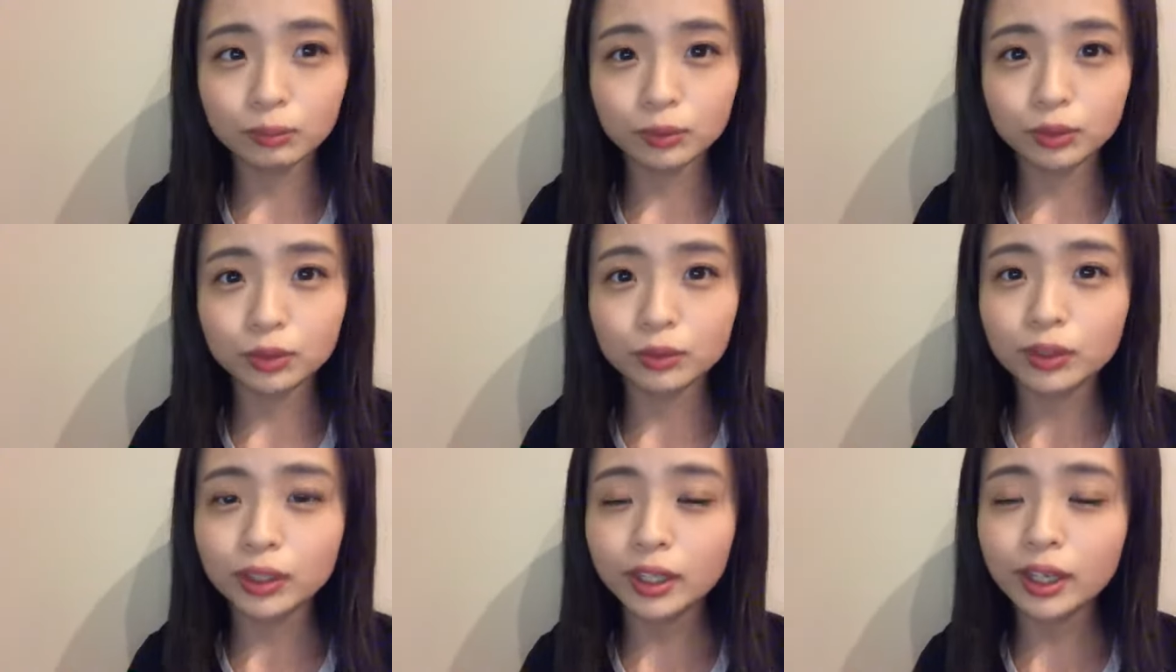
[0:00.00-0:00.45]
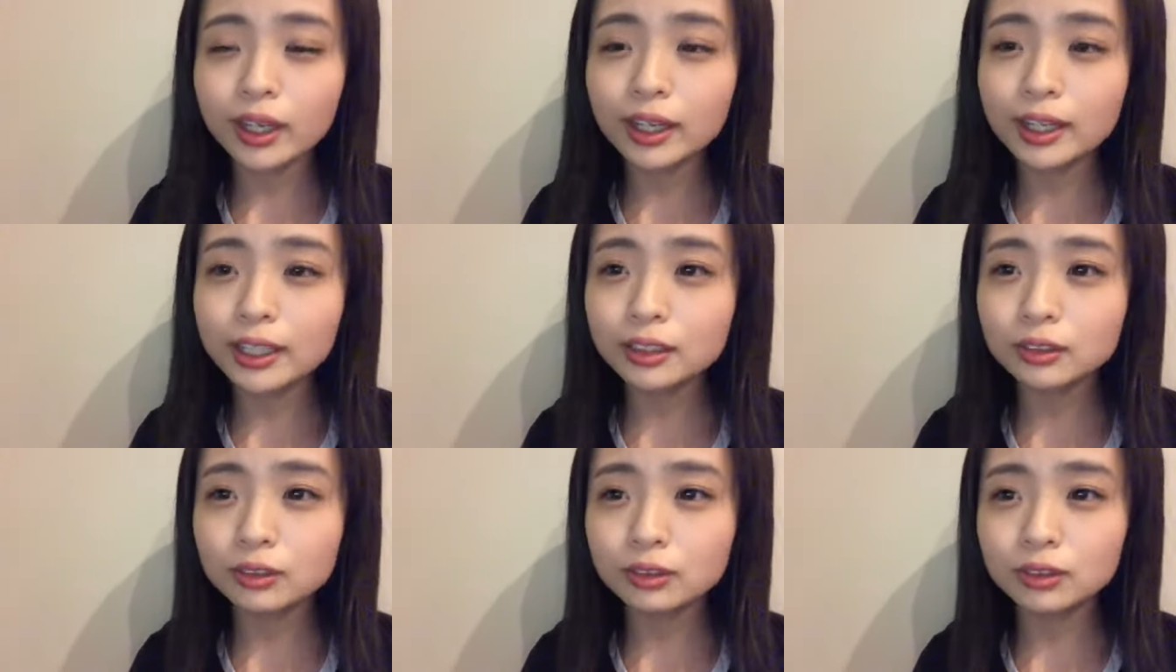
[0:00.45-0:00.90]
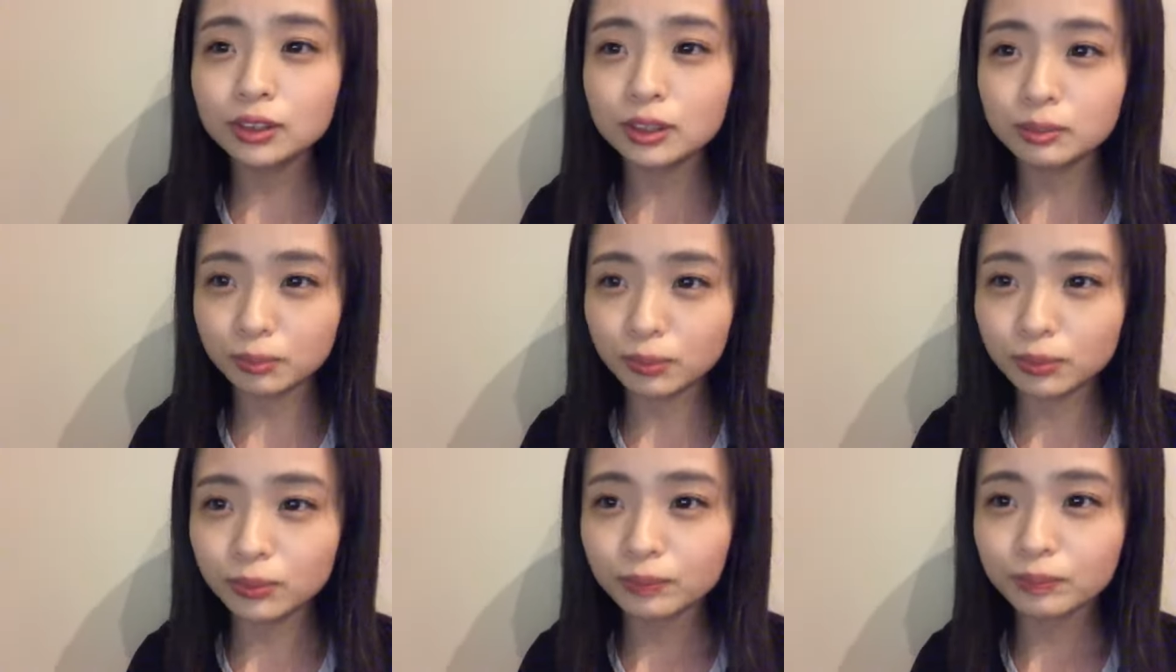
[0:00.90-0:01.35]
もっと若いアイドルに
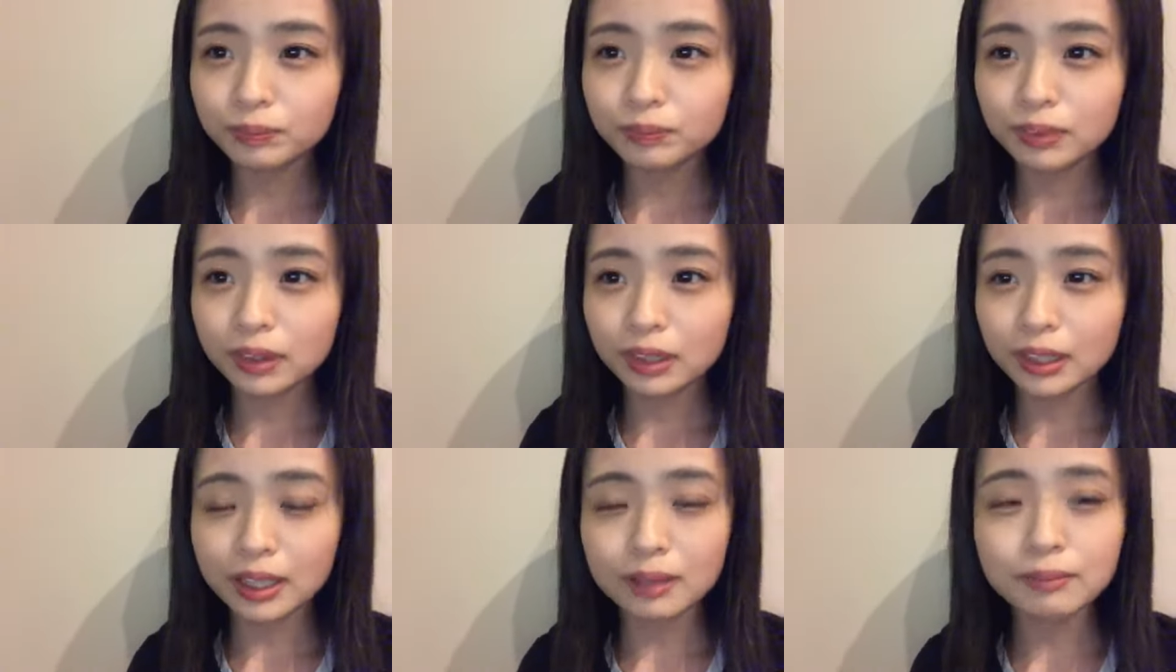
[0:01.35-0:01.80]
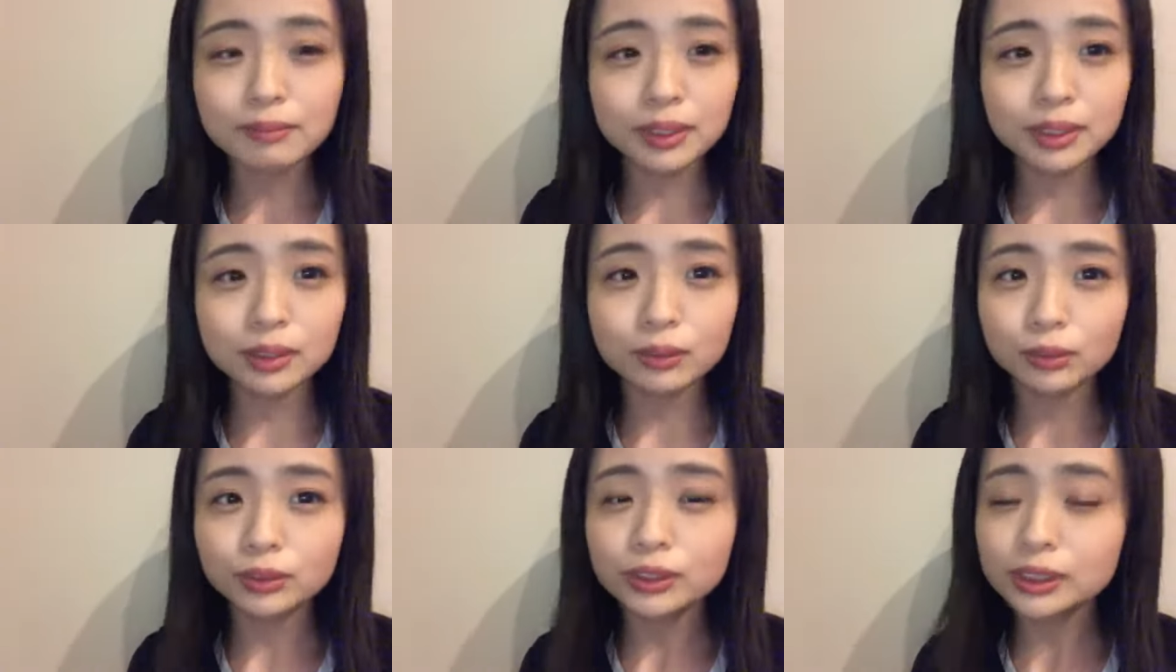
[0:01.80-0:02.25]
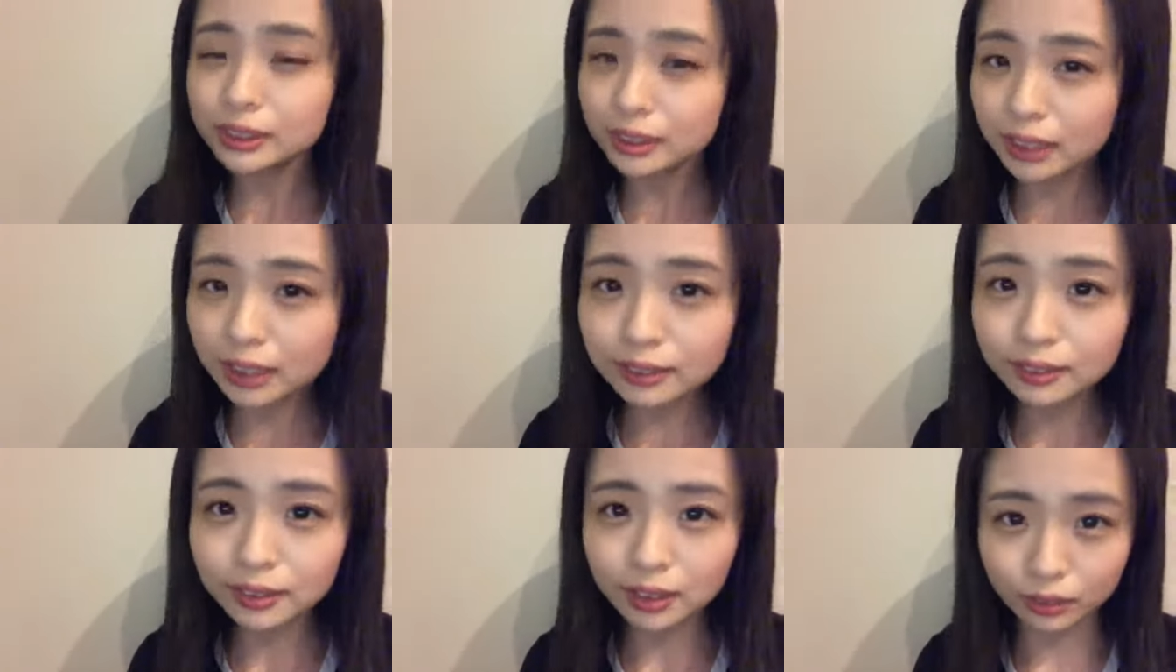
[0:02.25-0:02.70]
も頑張ってほしい
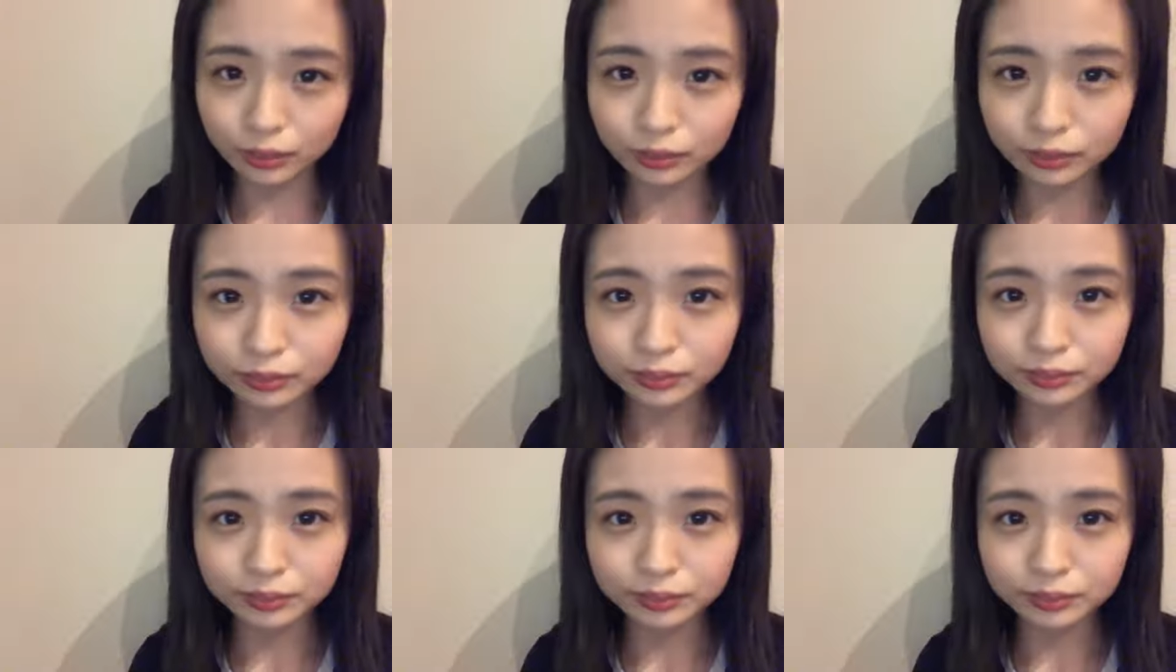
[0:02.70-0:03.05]
なっていう